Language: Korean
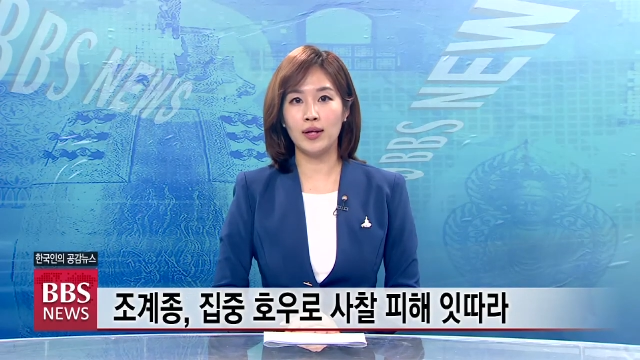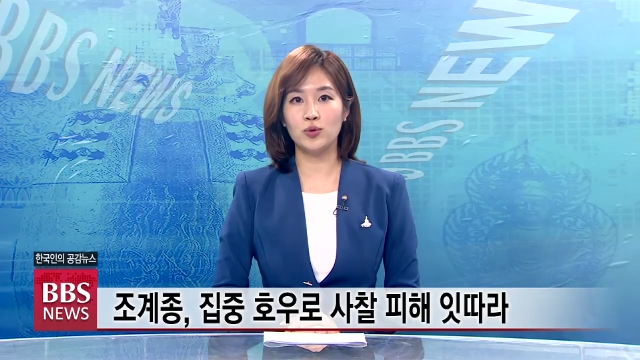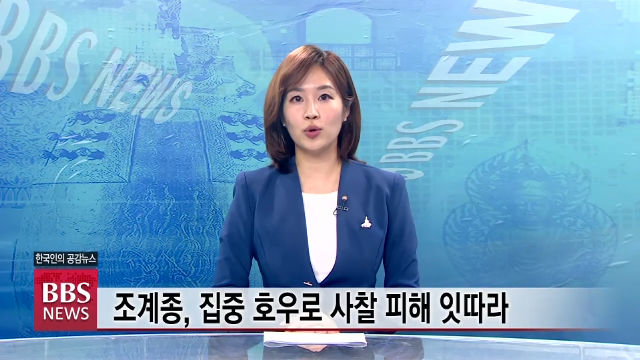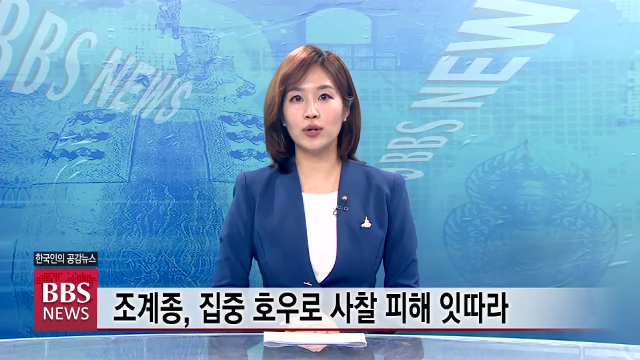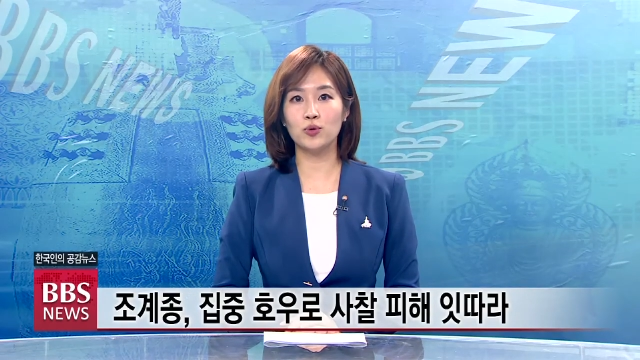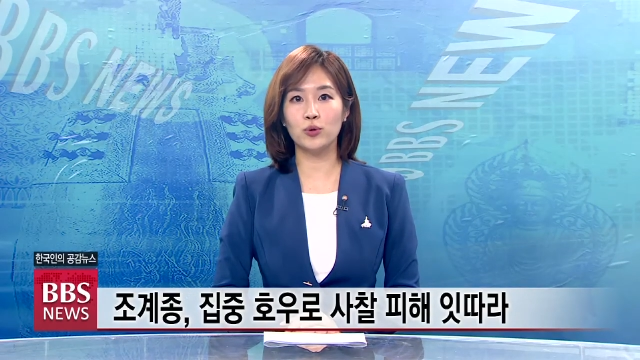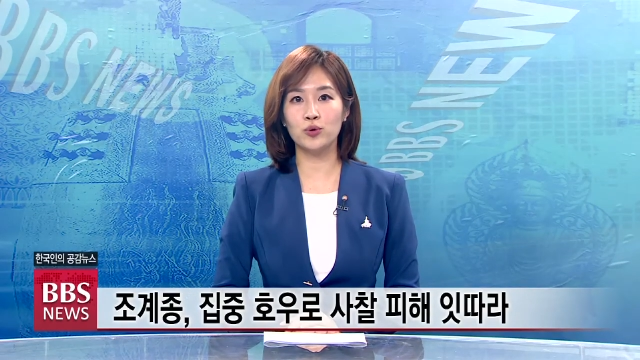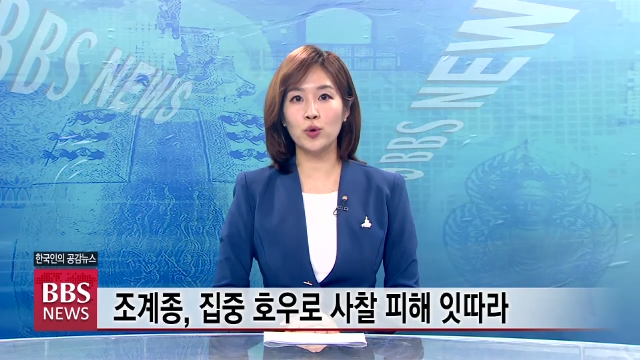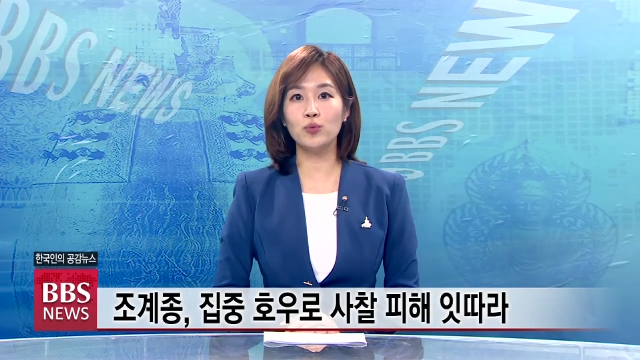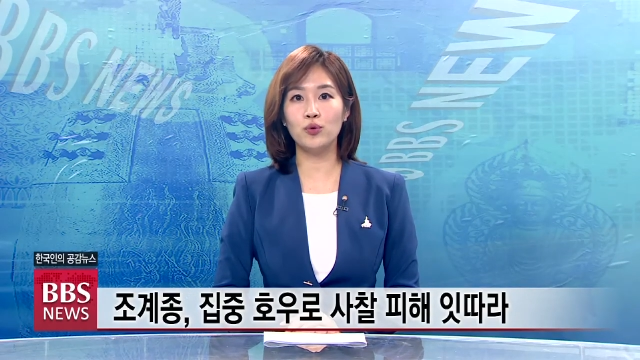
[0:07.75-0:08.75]
조계종
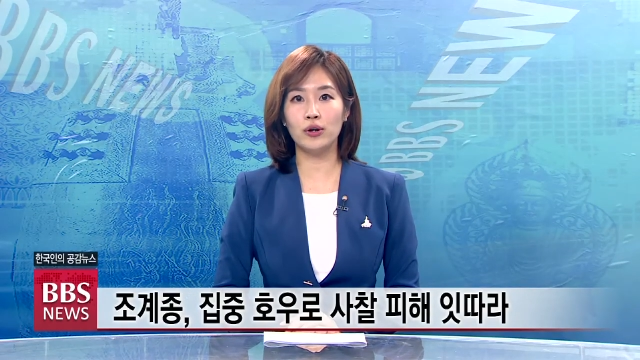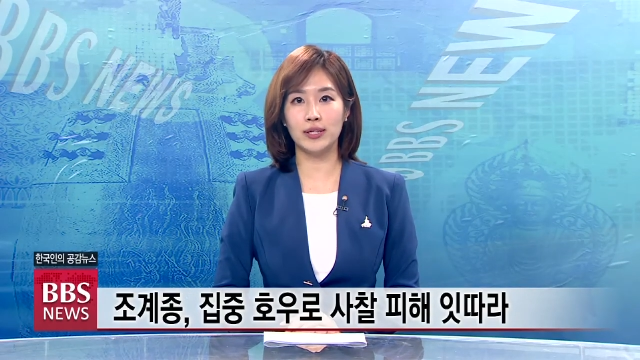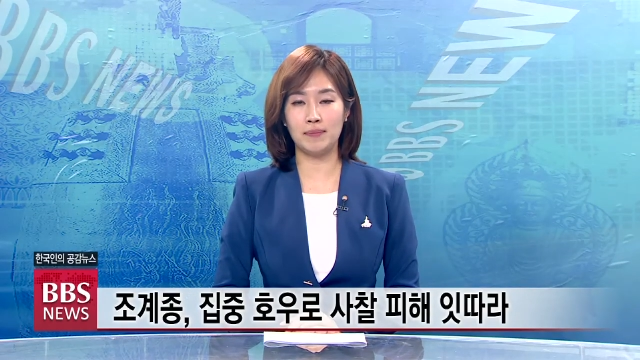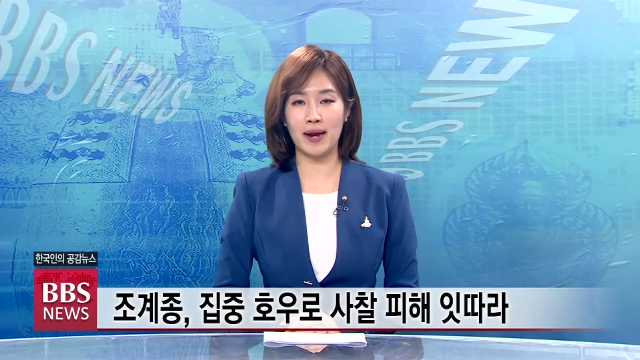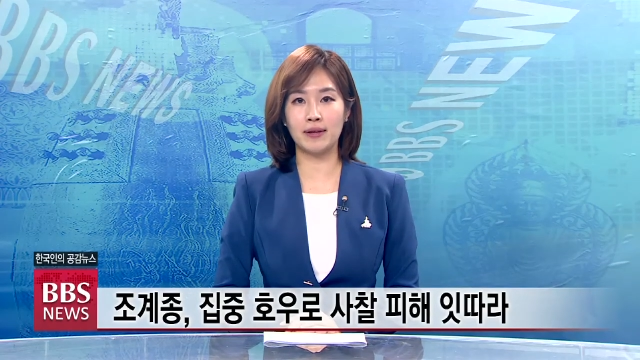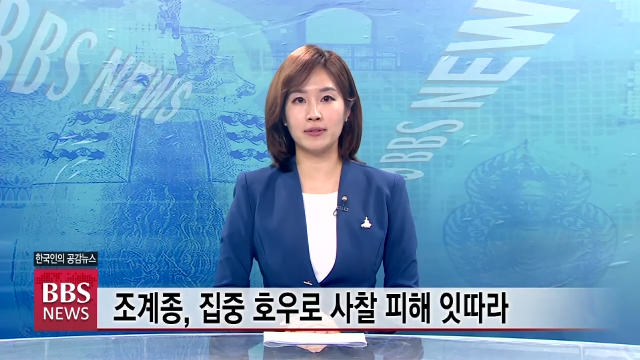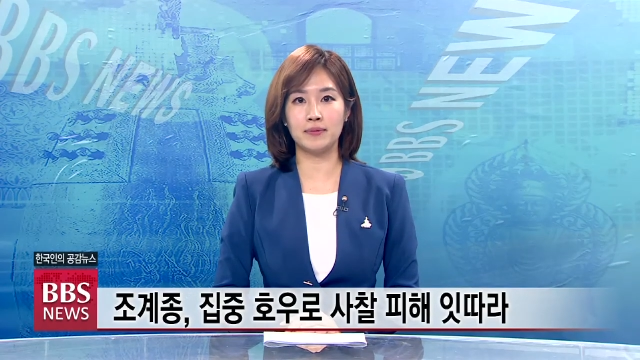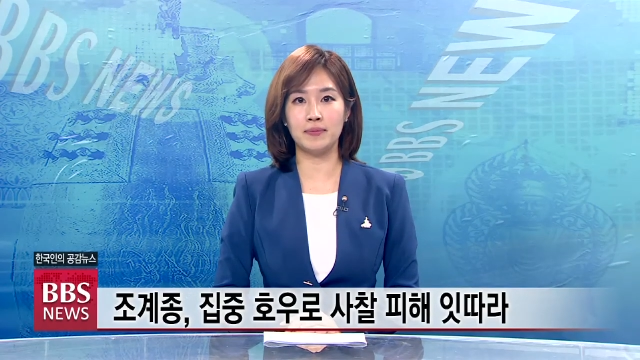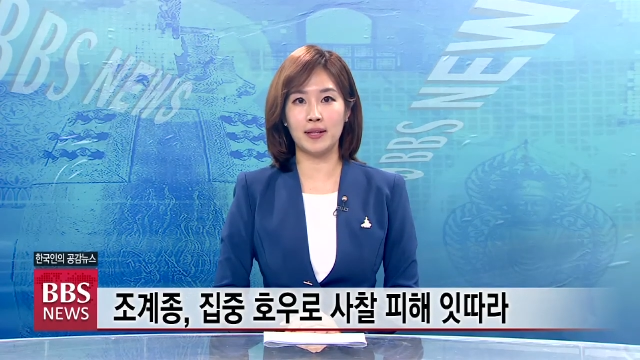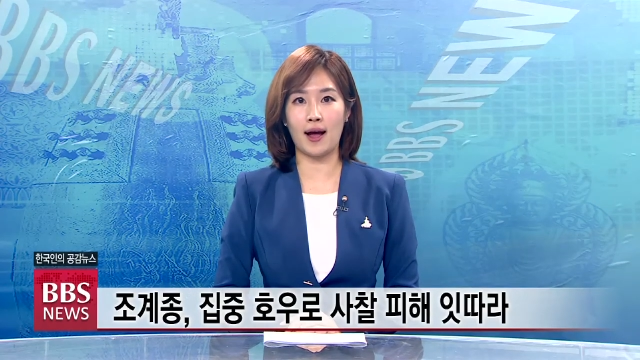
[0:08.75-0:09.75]
총무원이
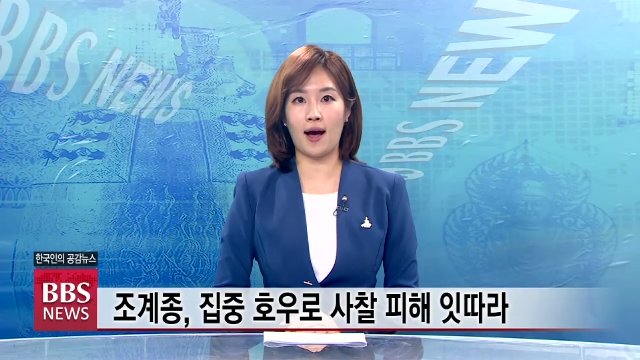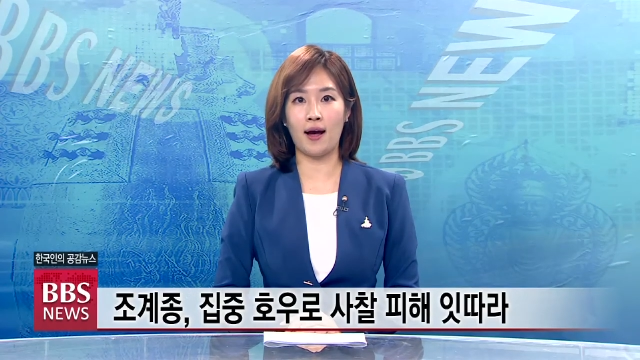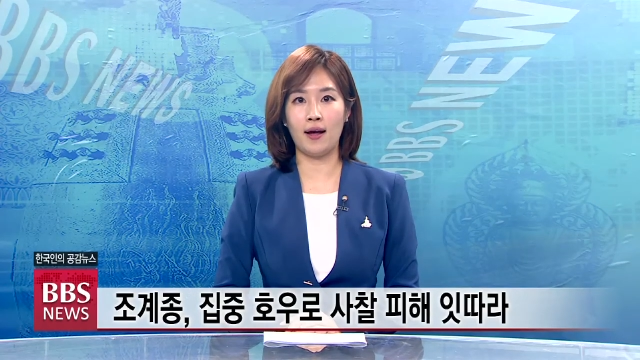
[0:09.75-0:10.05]
밝혔습니다.